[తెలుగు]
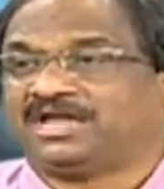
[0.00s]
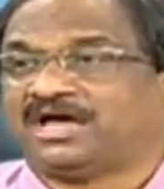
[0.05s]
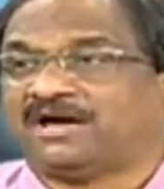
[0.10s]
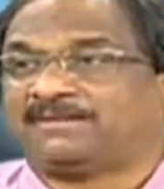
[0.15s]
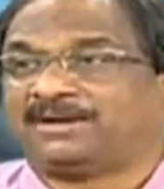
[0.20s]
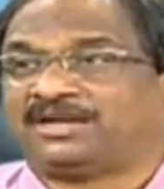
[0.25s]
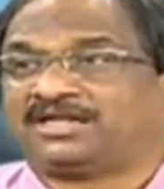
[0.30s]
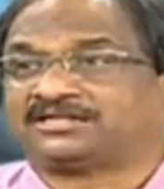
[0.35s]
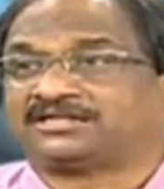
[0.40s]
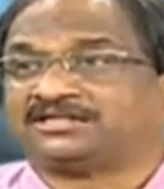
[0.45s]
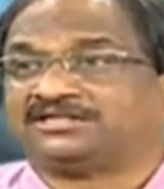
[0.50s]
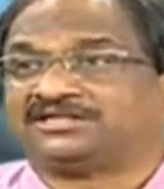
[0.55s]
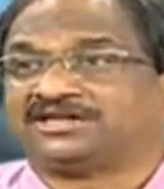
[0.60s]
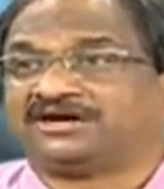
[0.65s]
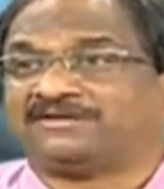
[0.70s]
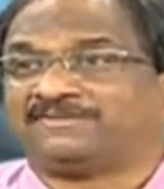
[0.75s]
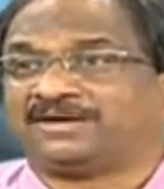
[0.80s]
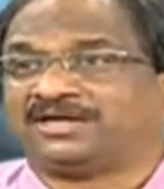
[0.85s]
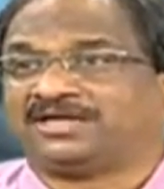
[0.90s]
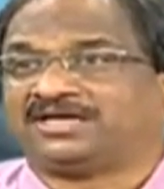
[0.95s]
లాభాలు
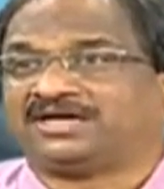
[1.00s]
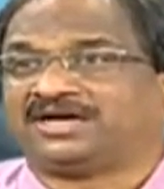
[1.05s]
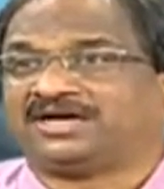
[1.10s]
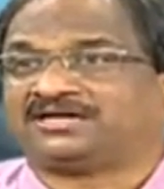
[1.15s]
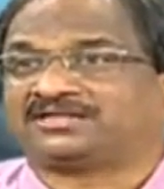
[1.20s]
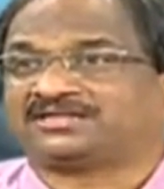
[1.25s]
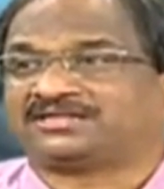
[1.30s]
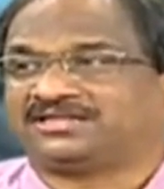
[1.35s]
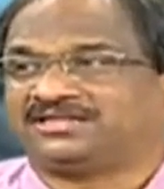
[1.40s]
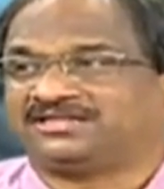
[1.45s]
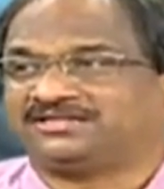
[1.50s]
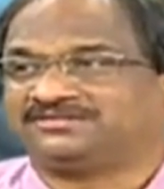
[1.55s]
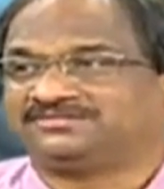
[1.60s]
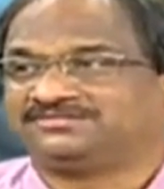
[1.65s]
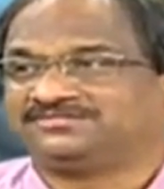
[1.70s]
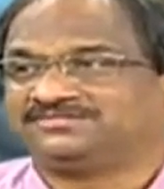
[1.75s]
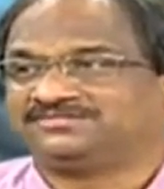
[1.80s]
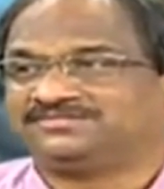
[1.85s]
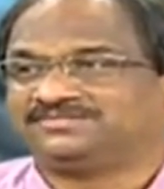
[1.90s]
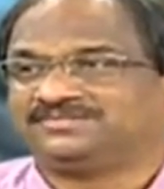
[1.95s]
వస్తే కమ్మాలి ఆన్సర్
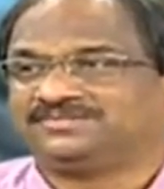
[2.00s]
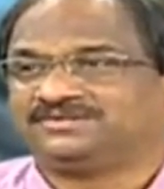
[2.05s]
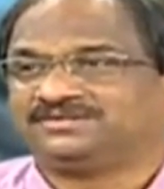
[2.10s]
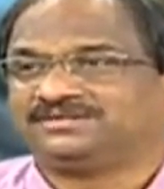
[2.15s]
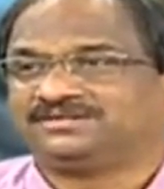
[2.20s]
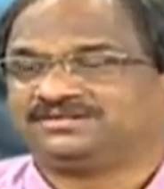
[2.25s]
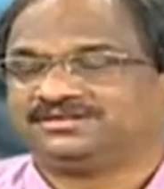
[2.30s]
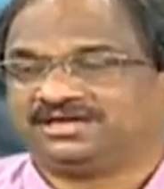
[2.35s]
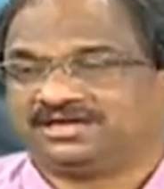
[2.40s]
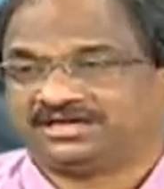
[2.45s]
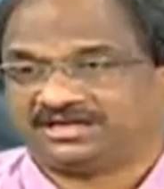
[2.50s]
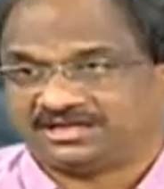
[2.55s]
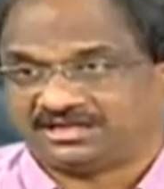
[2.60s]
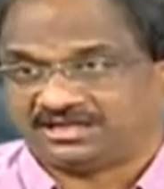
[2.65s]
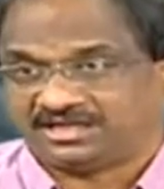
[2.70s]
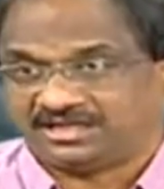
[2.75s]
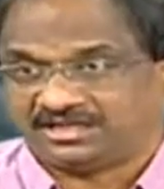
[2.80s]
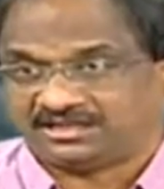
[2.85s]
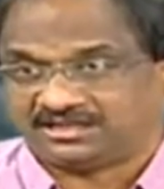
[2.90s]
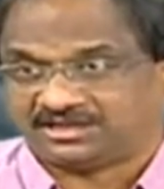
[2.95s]
లేదు అంటే
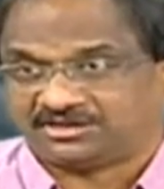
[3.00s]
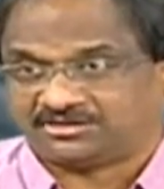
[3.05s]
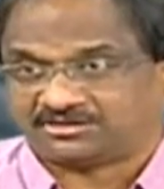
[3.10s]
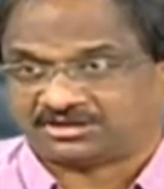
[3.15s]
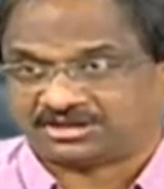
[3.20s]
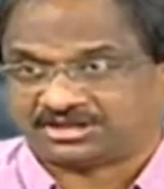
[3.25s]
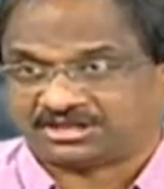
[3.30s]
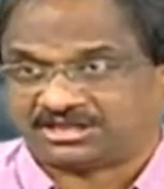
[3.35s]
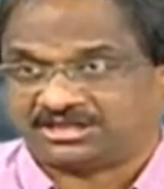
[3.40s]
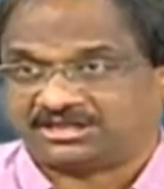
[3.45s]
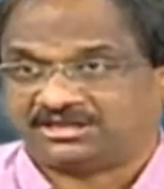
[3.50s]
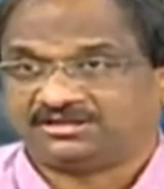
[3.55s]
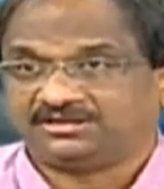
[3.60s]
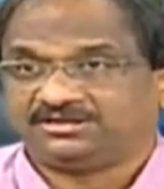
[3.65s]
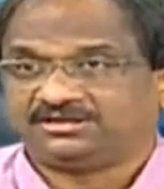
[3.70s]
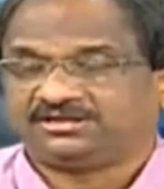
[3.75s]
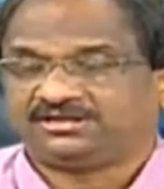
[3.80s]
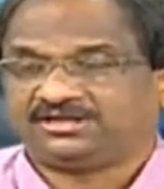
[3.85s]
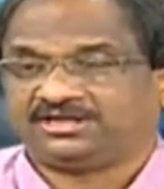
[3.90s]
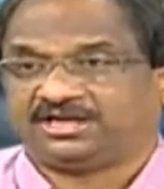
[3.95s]
రీజన్ ఒకటి
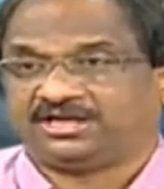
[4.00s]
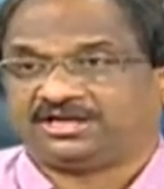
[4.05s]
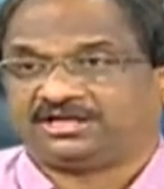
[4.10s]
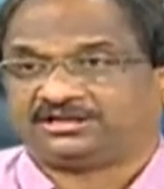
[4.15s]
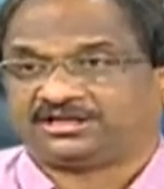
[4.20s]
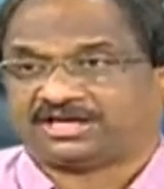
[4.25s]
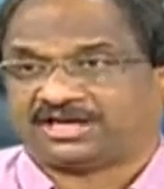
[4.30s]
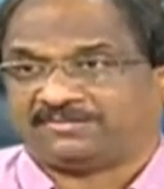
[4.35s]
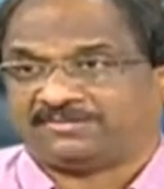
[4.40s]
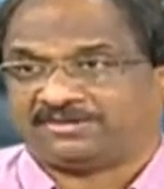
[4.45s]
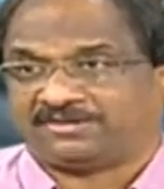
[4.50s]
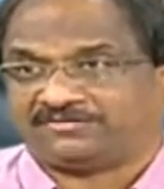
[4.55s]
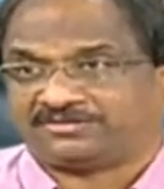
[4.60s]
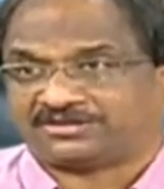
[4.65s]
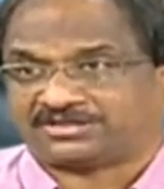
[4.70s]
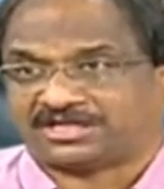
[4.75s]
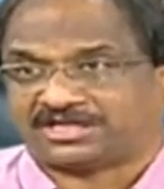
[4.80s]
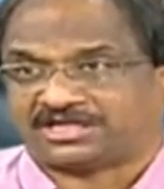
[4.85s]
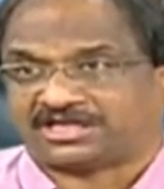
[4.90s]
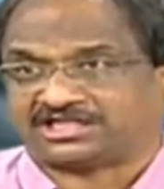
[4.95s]
నేను అందుకే మీకు
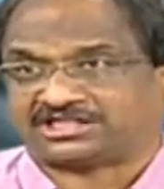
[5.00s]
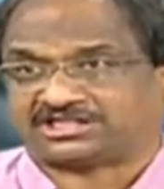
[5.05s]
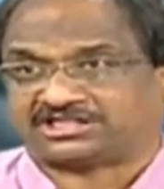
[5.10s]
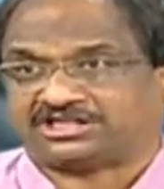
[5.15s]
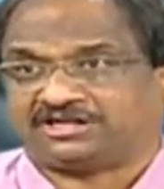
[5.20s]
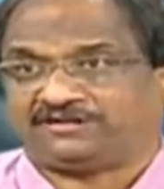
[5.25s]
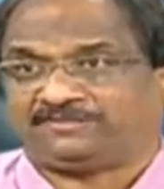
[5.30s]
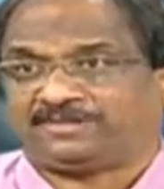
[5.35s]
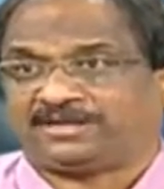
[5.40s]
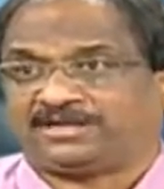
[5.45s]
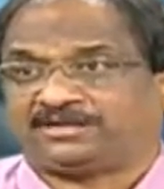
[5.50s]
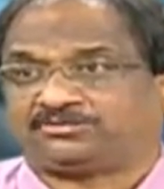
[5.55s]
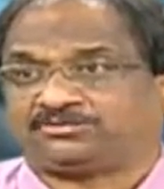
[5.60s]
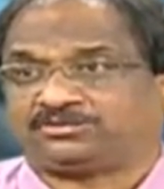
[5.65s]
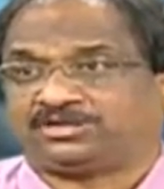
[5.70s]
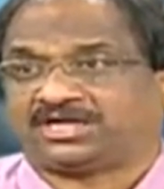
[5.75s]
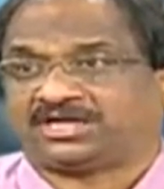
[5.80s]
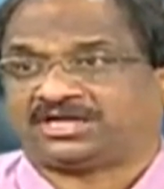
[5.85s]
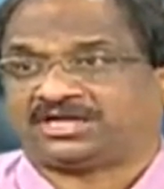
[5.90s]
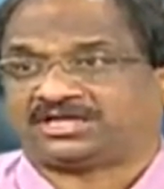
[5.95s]
విశాఖ స్టీల్ ప్లాంట్
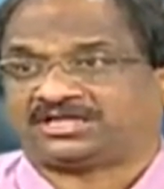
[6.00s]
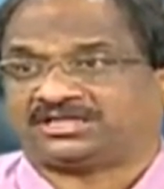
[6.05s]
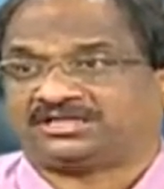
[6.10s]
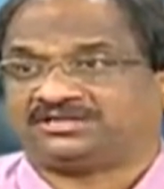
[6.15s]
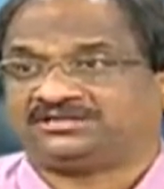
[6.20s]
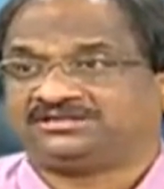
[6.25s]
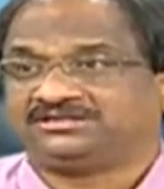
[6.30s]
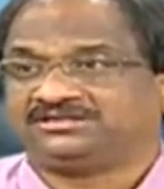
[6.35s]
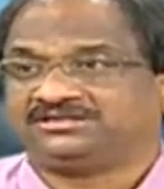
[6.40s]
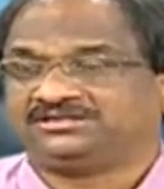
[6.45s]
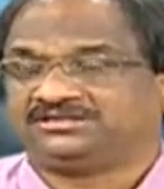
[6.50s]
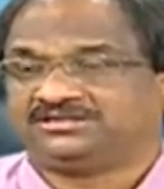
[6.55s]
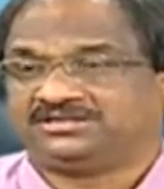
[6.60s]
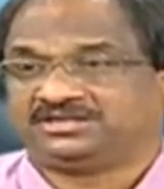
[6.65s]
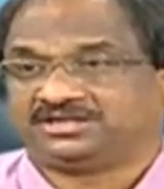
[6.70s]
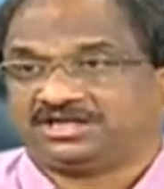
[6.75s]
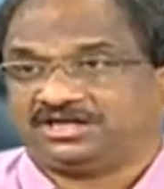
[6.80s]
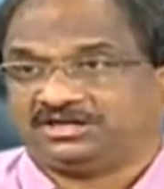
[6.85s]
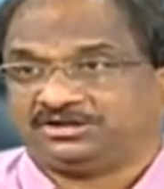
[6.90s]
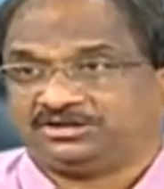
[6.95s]
ఉదాహరణ కదా
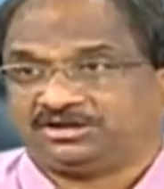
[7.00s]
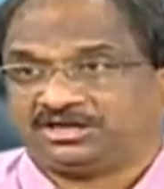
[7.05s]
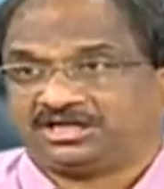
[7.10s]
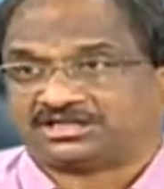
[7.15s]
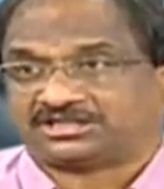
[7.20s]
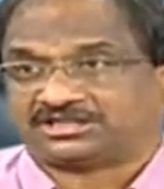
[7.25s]
రెండు